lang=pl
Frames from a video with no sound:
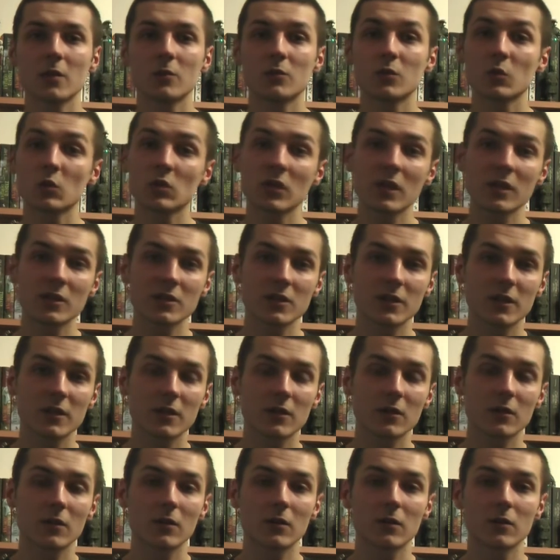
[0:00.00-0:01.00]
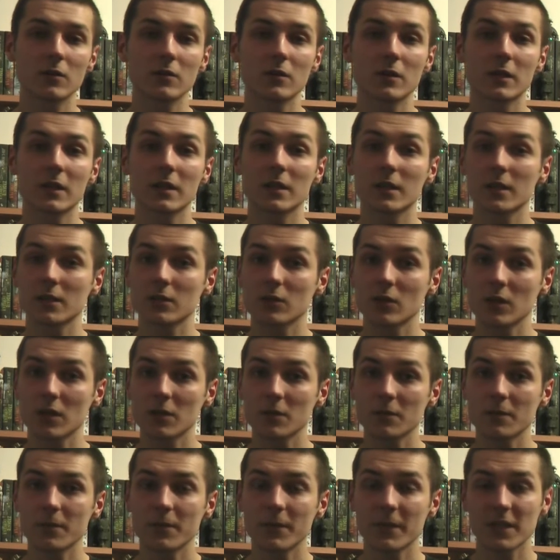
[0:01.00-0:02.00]
był także jego
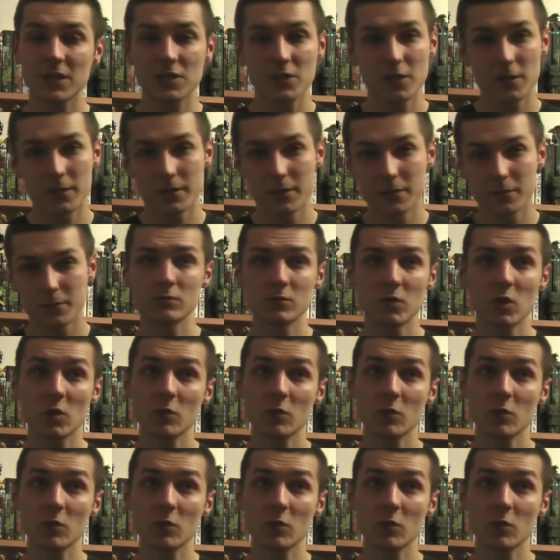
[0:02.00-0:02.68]
redaktorem naczelnym.